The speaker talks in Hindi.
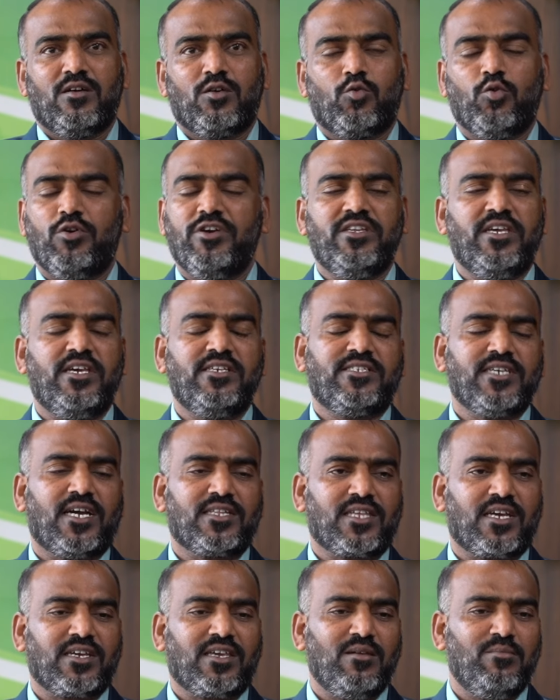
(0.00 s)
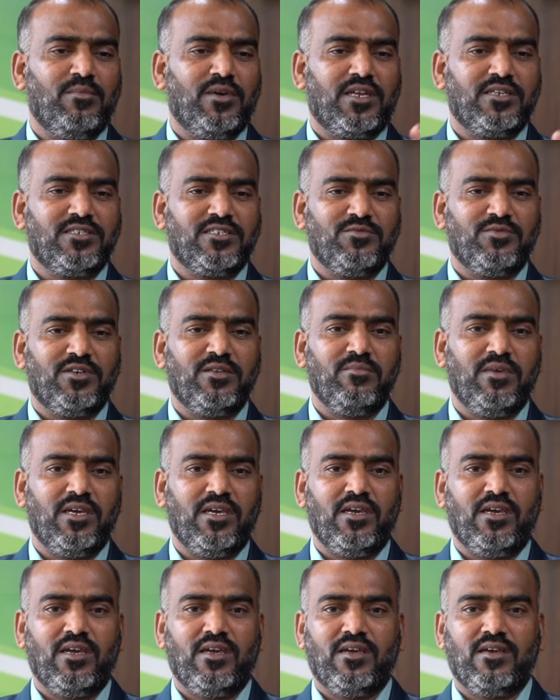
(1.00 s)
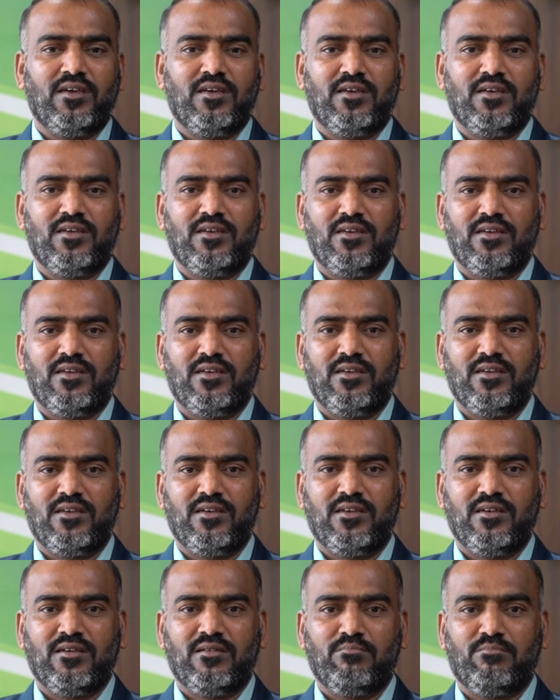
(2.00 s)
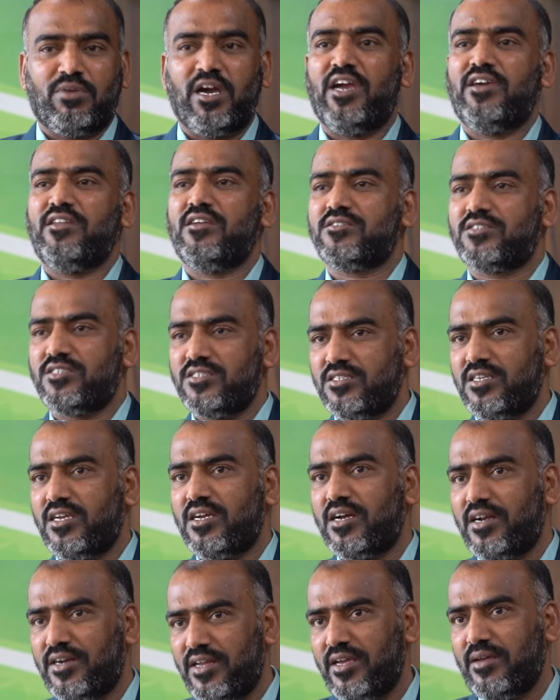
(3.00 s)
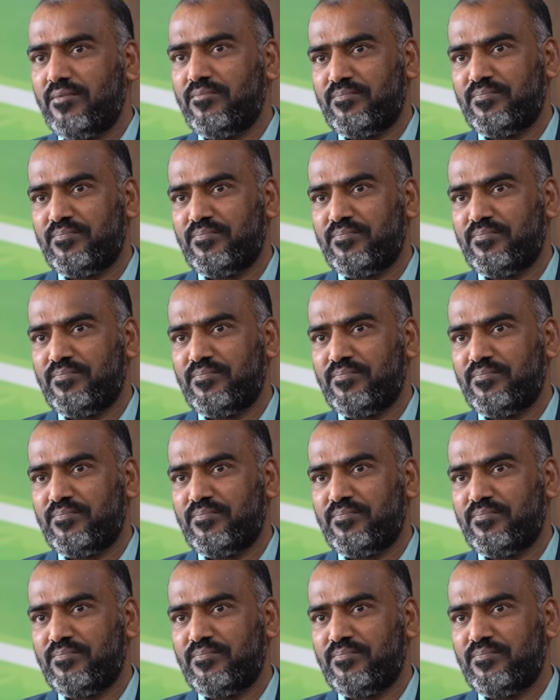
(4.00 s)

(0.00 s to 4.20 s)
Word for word: कोई नहीं चाहता कि मेरे जीवन में भयानक चीज़ें घड़े